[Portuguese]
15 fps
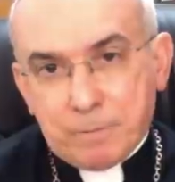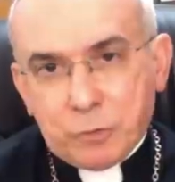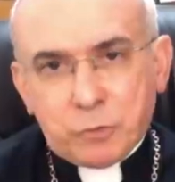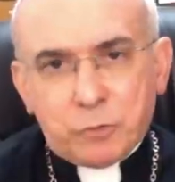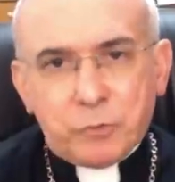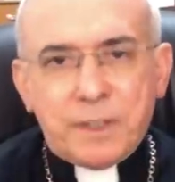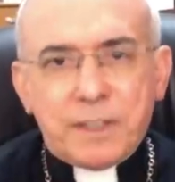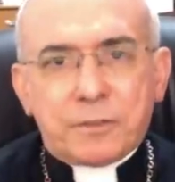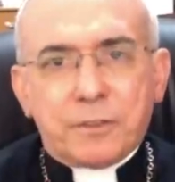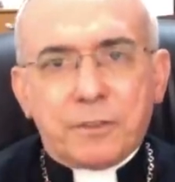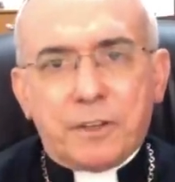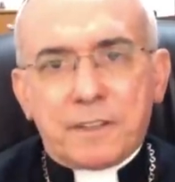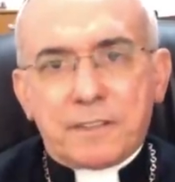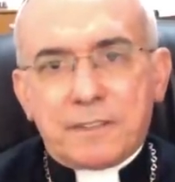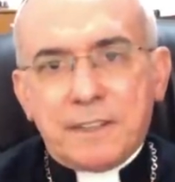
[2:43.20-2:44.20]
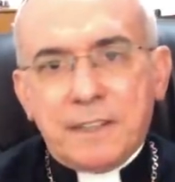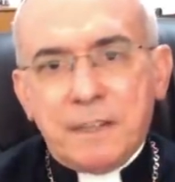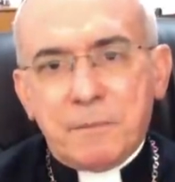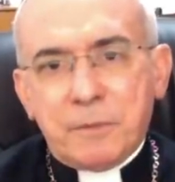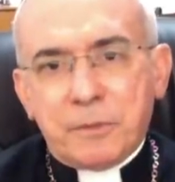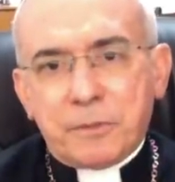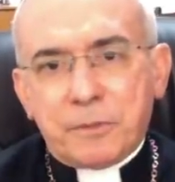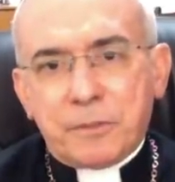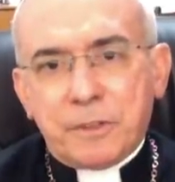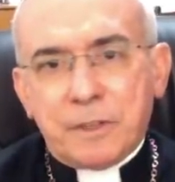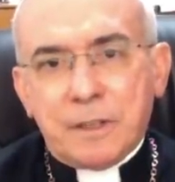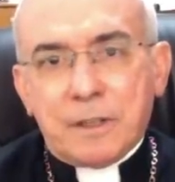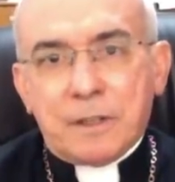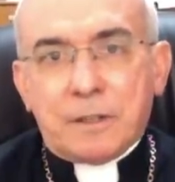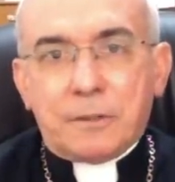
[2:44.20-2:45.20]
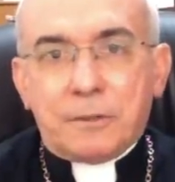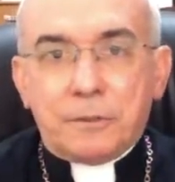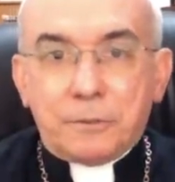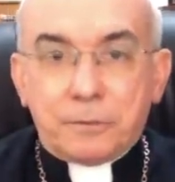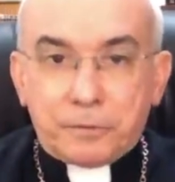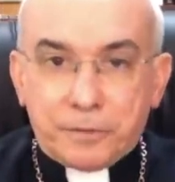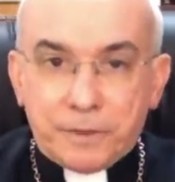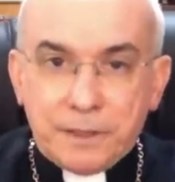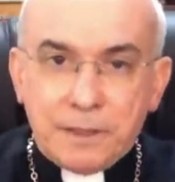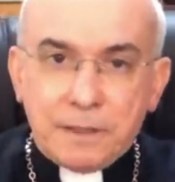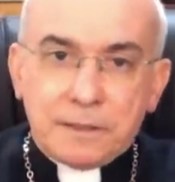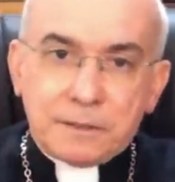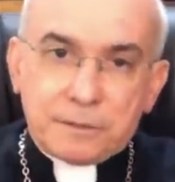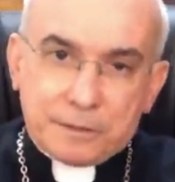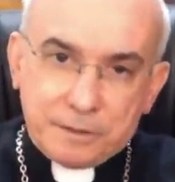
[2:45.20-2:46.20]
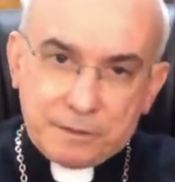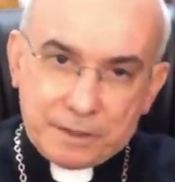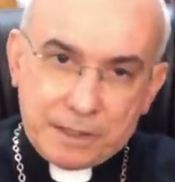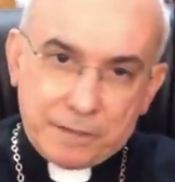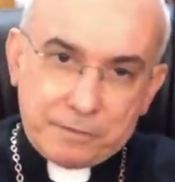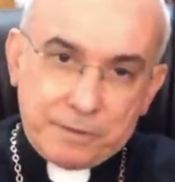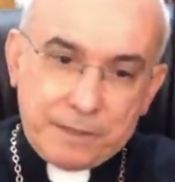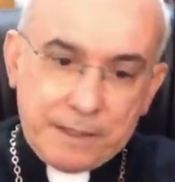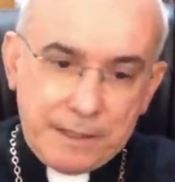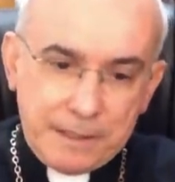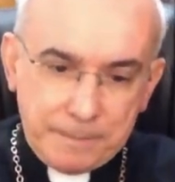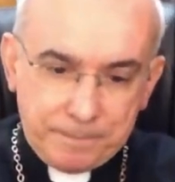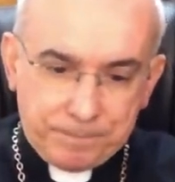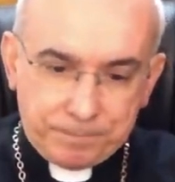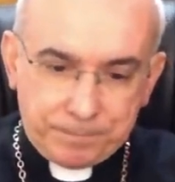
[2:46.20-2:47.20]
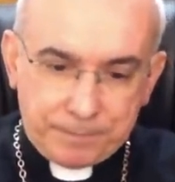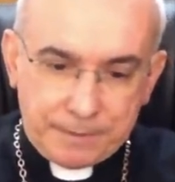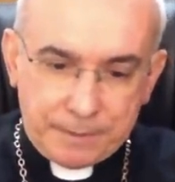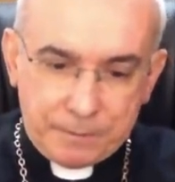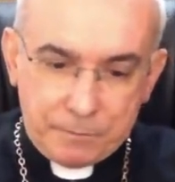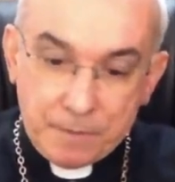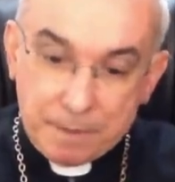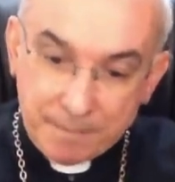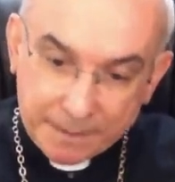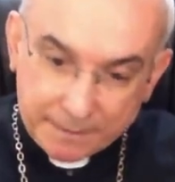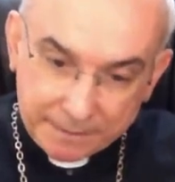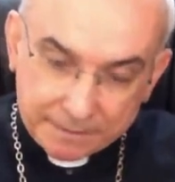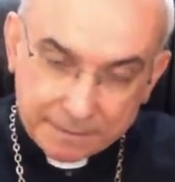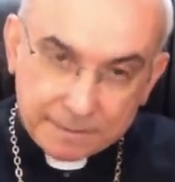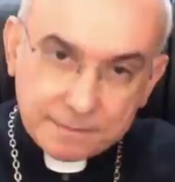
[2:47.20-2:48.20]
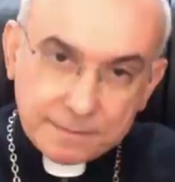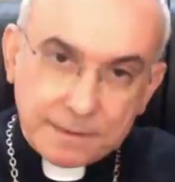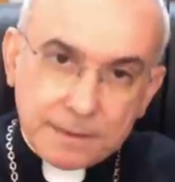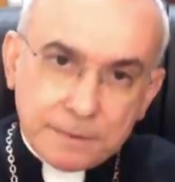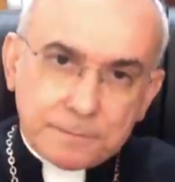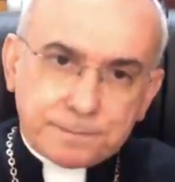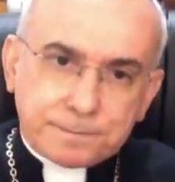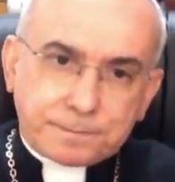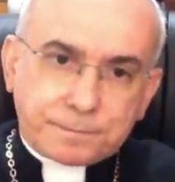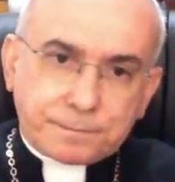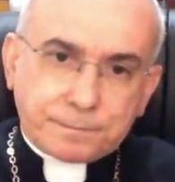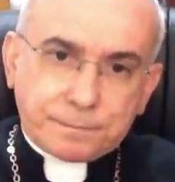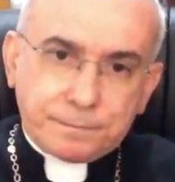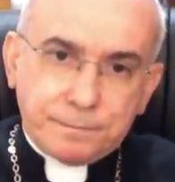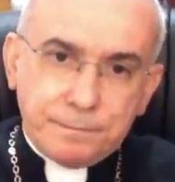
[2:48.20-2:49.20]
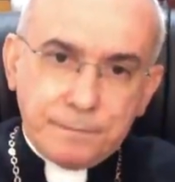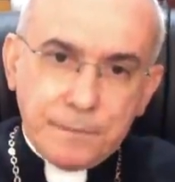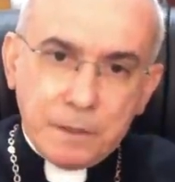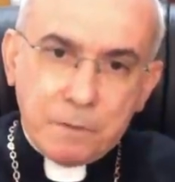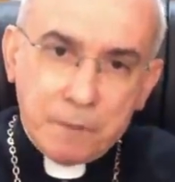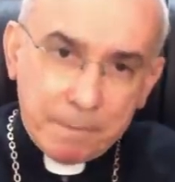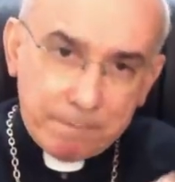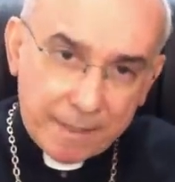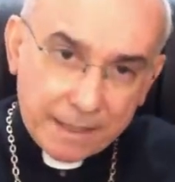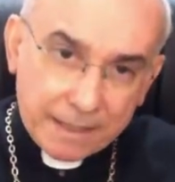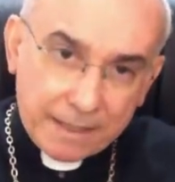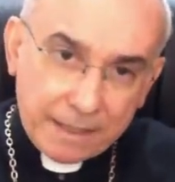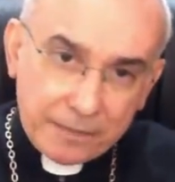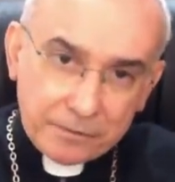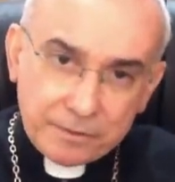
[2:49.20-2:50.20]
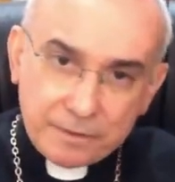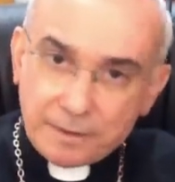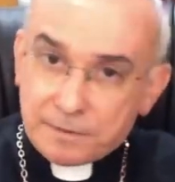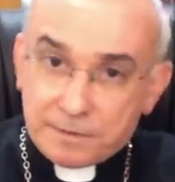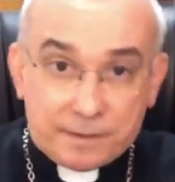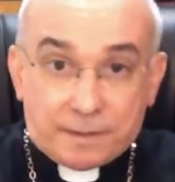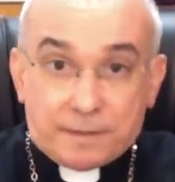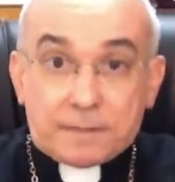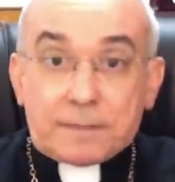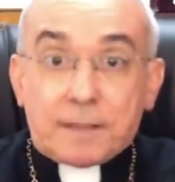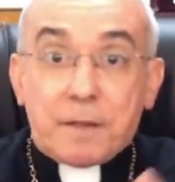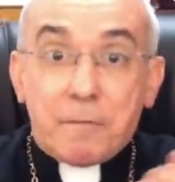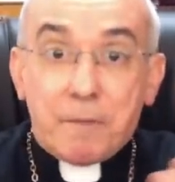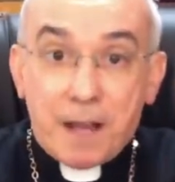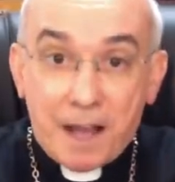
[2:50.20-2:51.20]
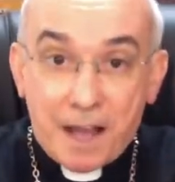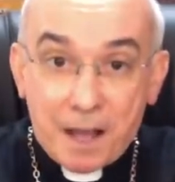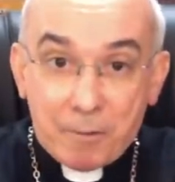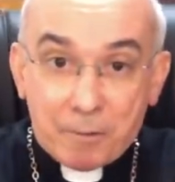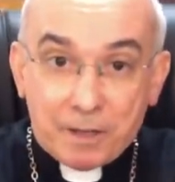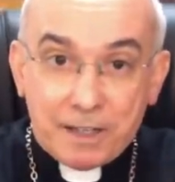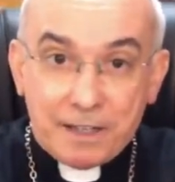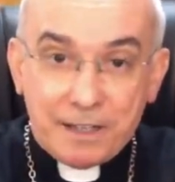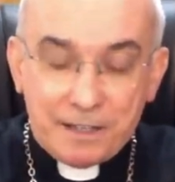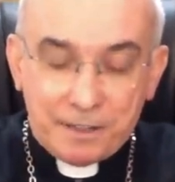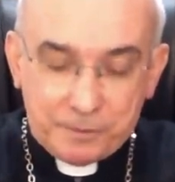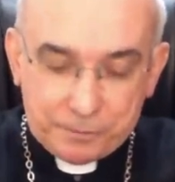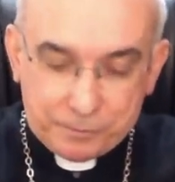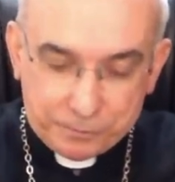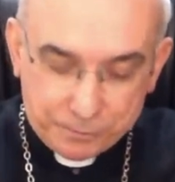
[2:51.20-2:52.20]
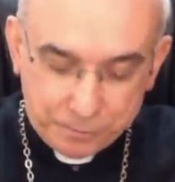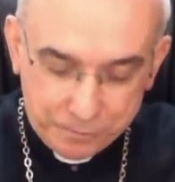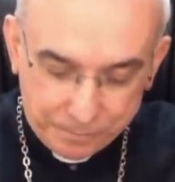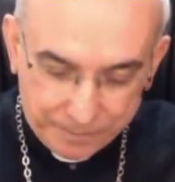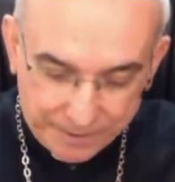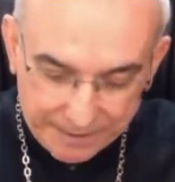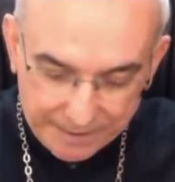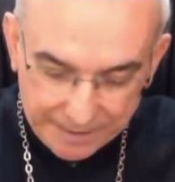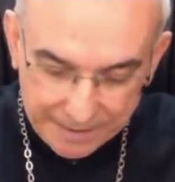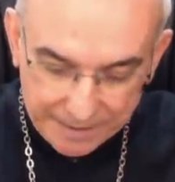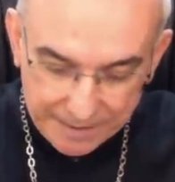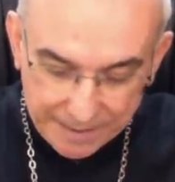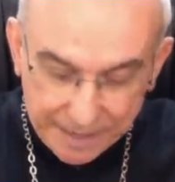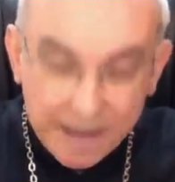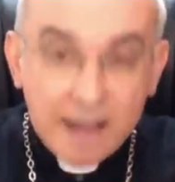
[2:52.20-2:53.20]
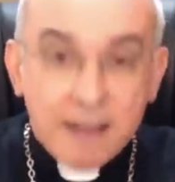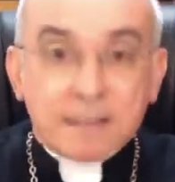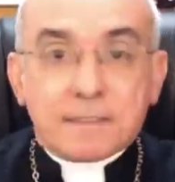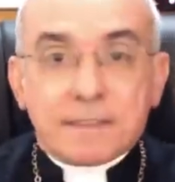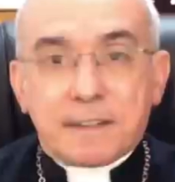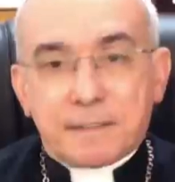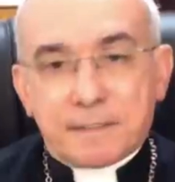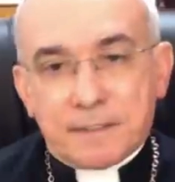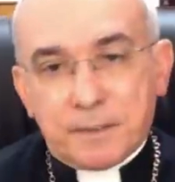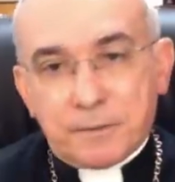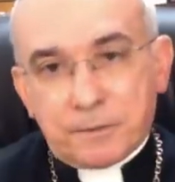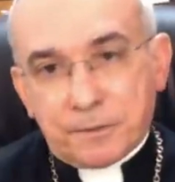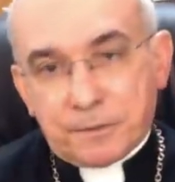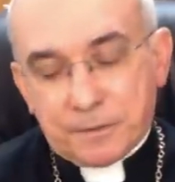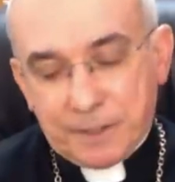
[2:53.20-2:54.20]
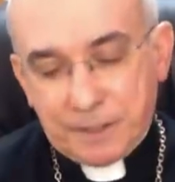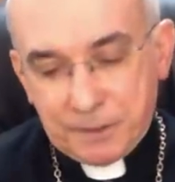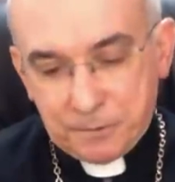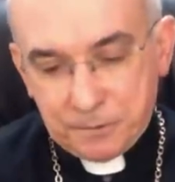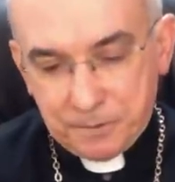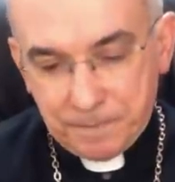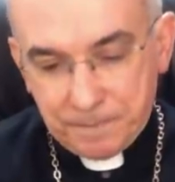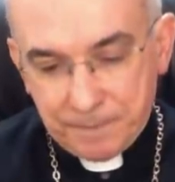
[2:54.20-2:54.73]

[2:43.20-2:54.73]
Tudo isso nós vimos num vídeo que eu gravei, uma meditação, uma palestra, se quiser uma aula sobre a ascensão do Senhor.